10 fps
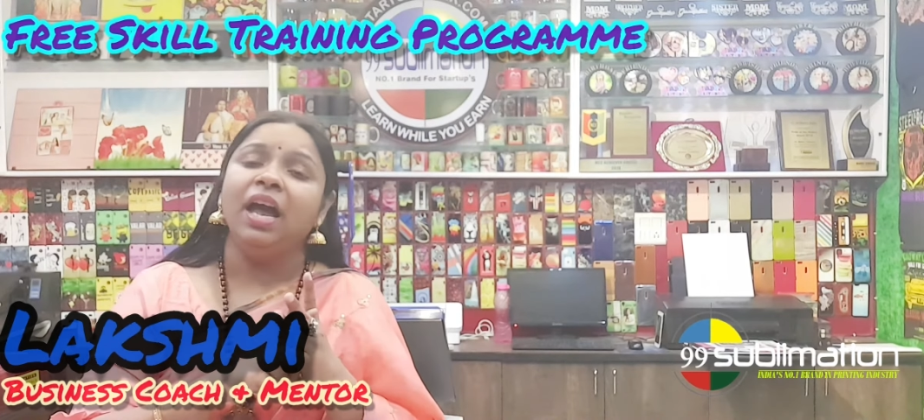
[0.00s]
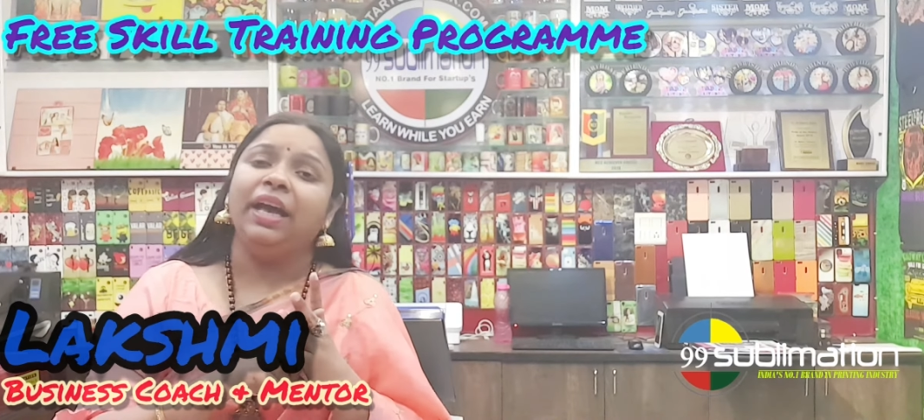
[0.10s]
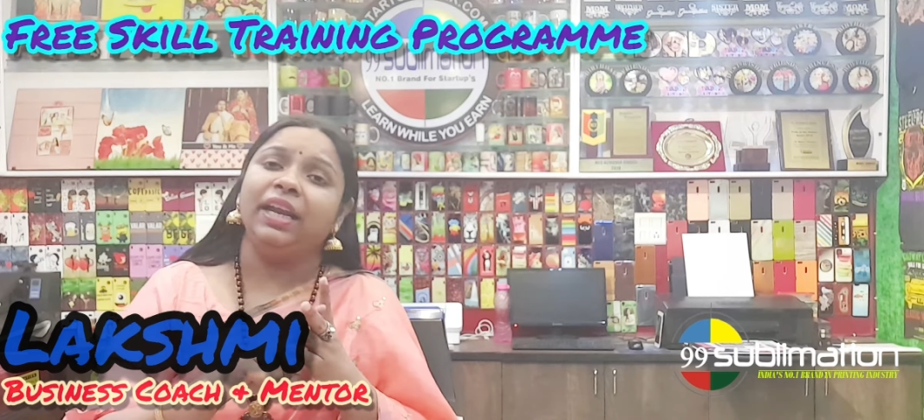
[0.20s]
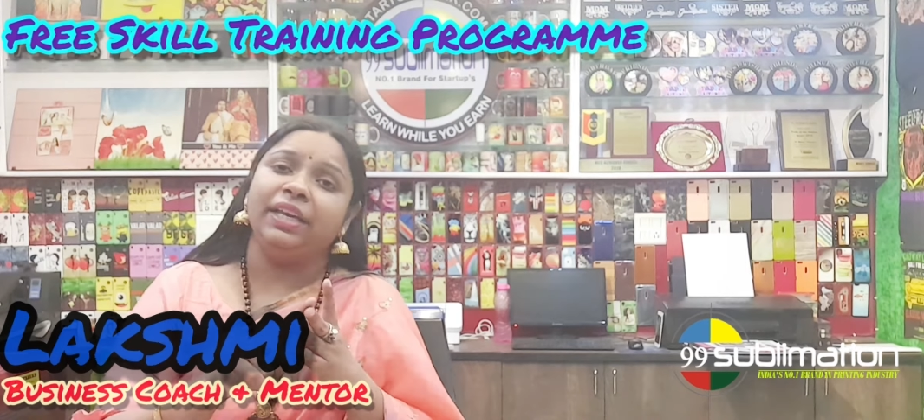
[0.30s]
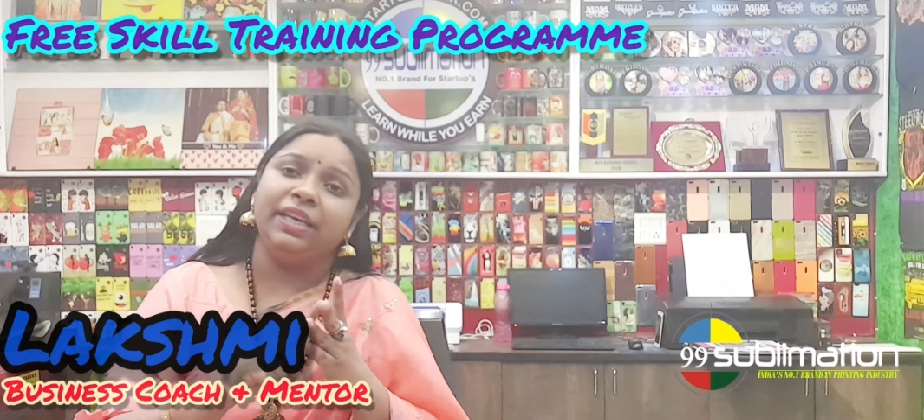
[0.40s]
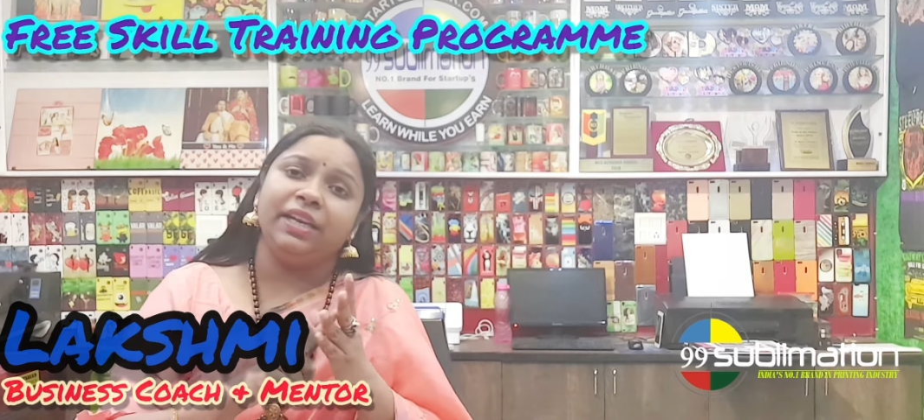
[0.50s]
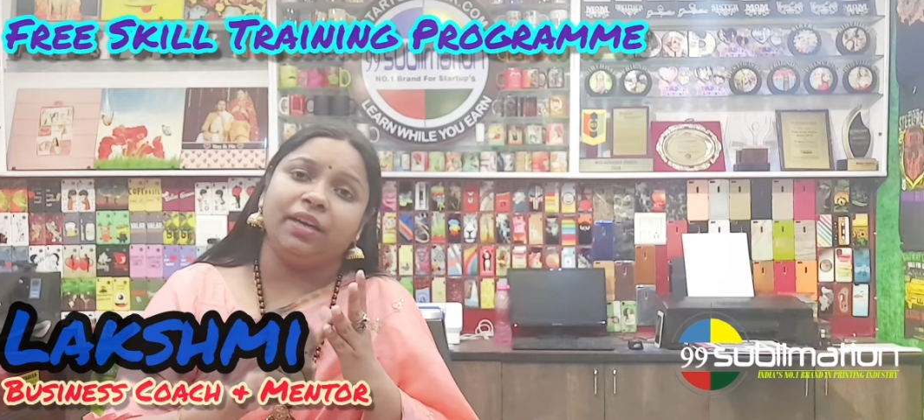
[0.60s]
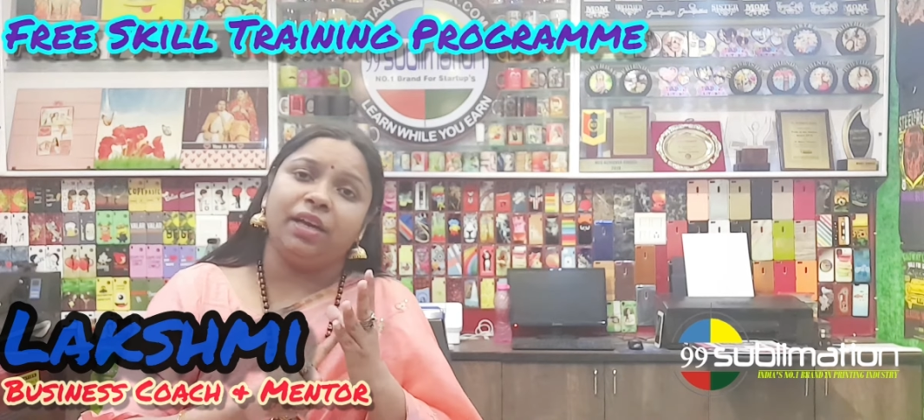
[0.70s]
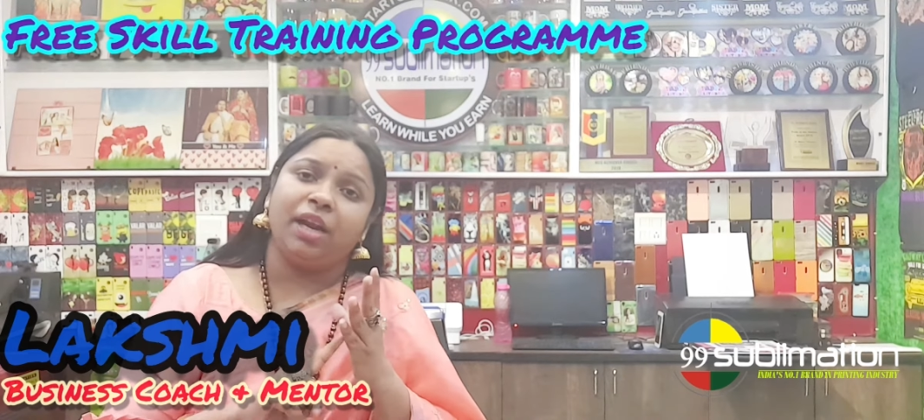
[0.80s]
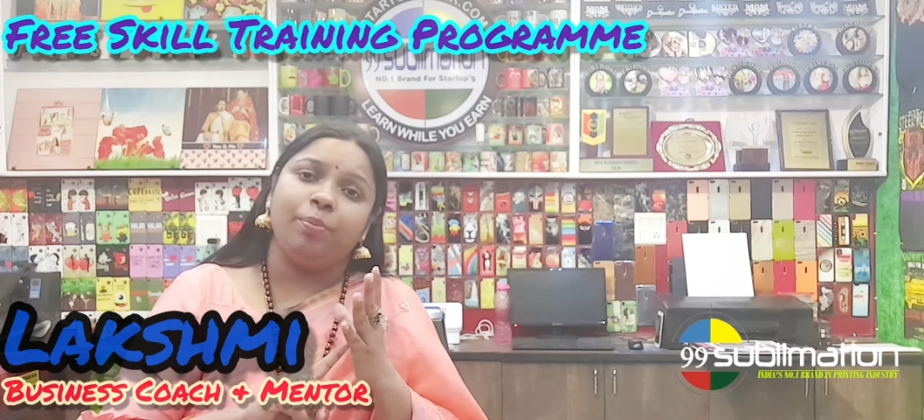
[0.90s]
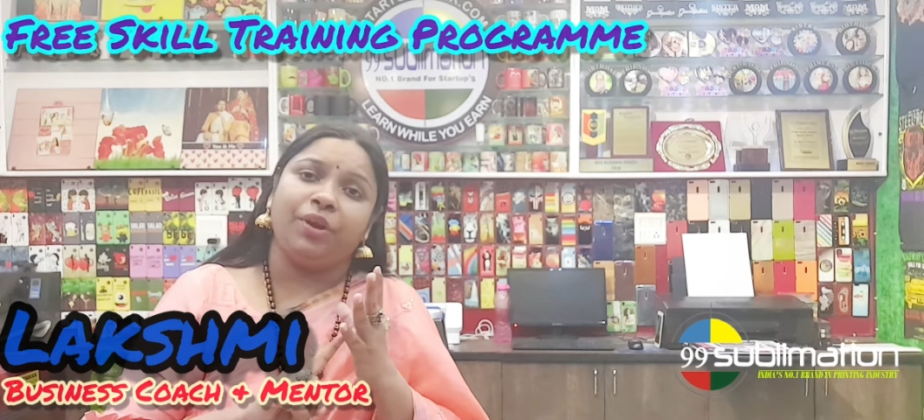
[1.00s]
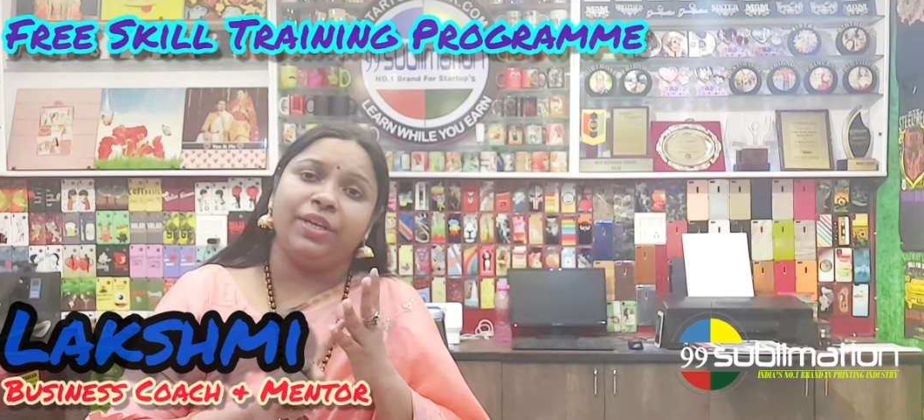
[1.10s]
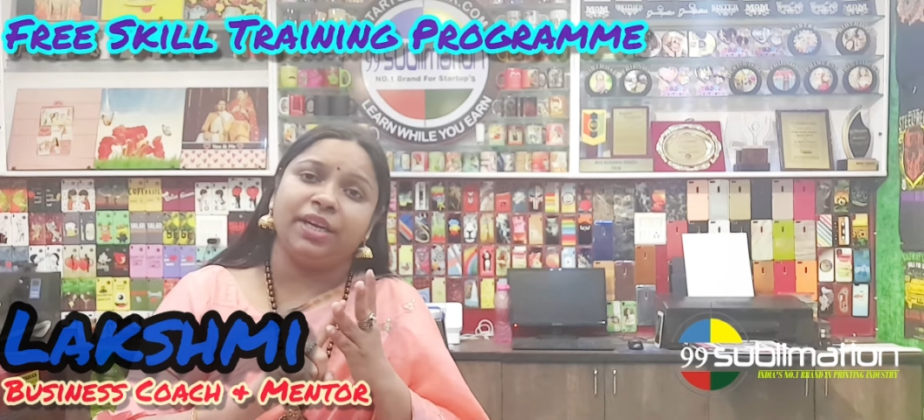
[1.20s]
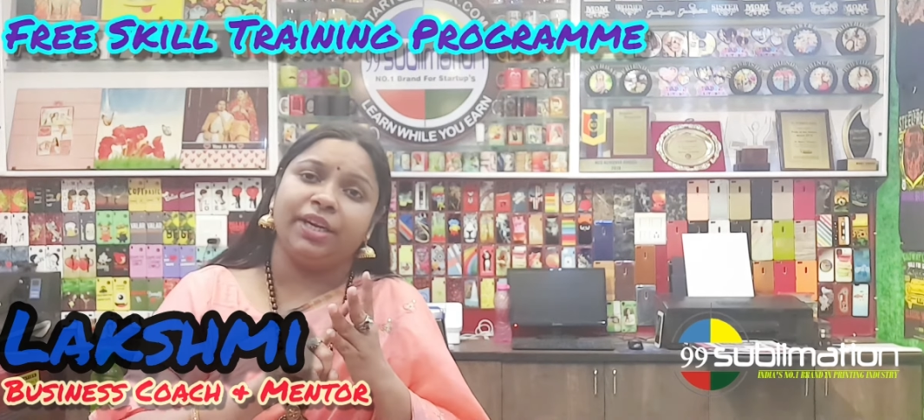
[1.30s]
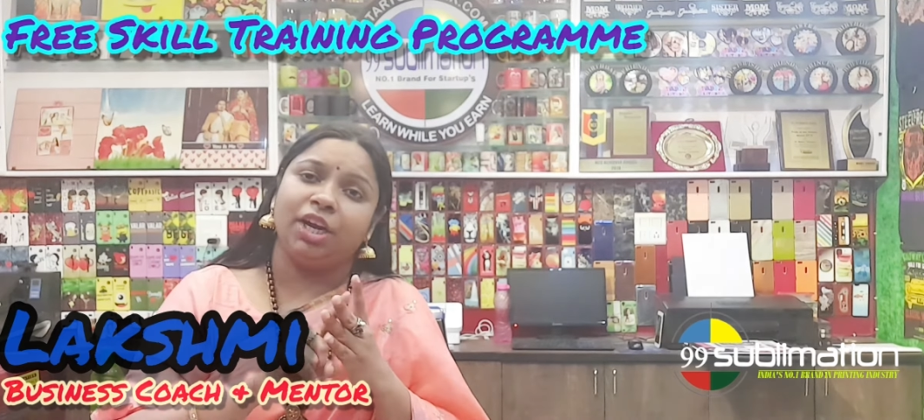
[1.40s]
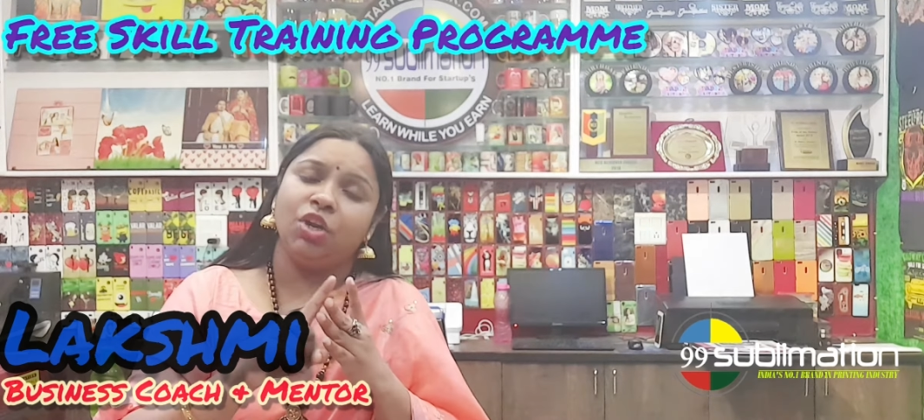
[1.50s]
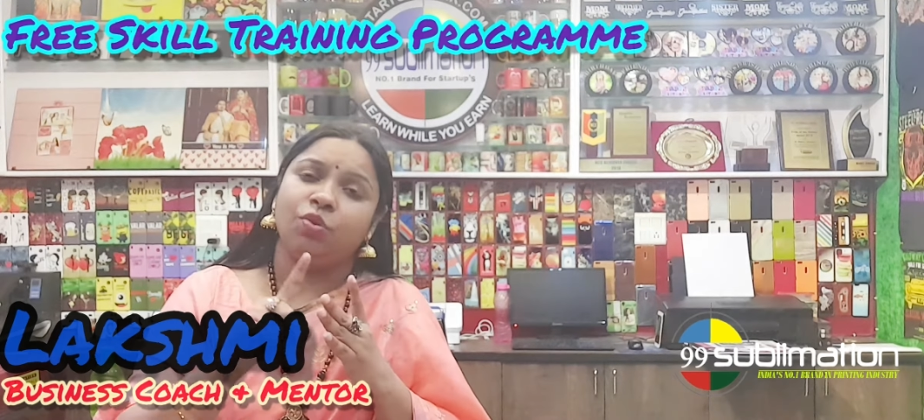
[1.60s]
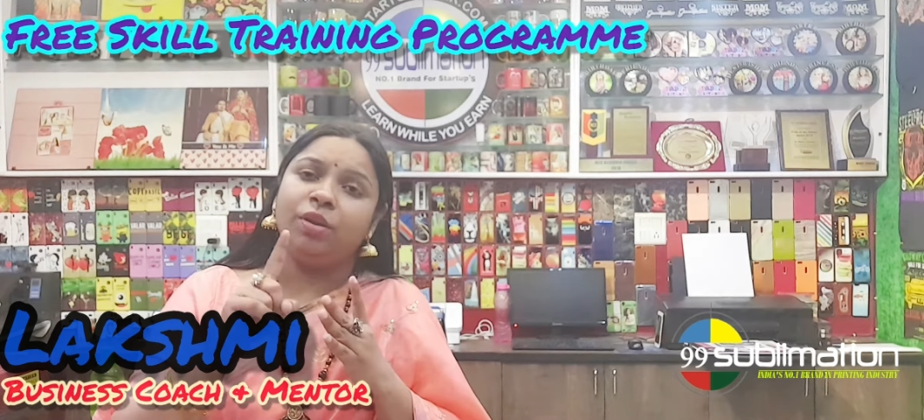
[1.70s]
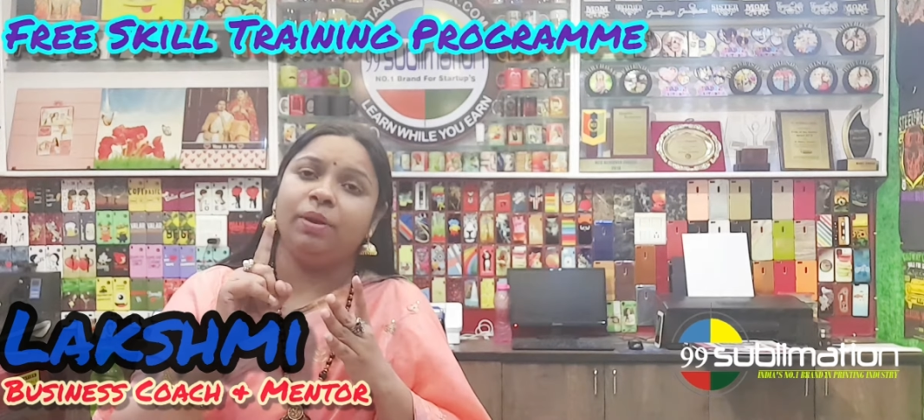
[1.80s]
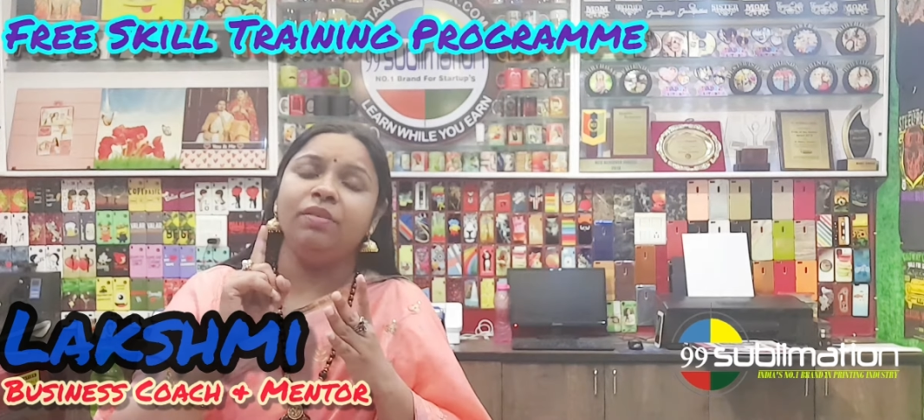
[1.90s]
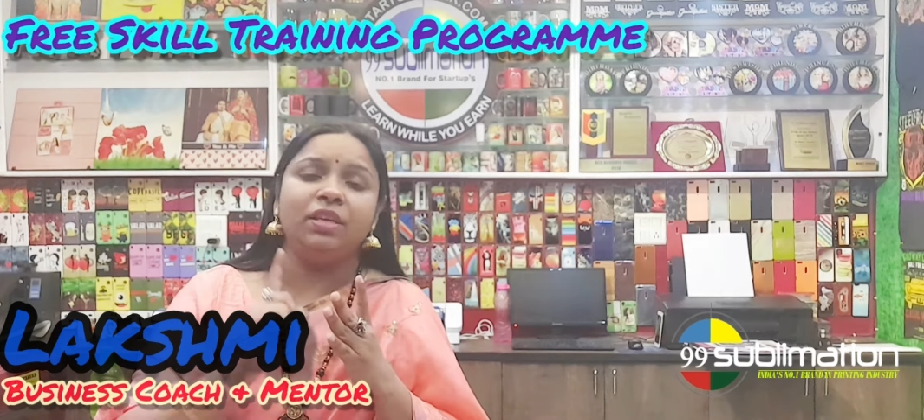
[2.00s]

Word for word: ఇలా ఈ రకరకాల ప్రొడక్ట్స్ అన్నింటిని కూడా మనం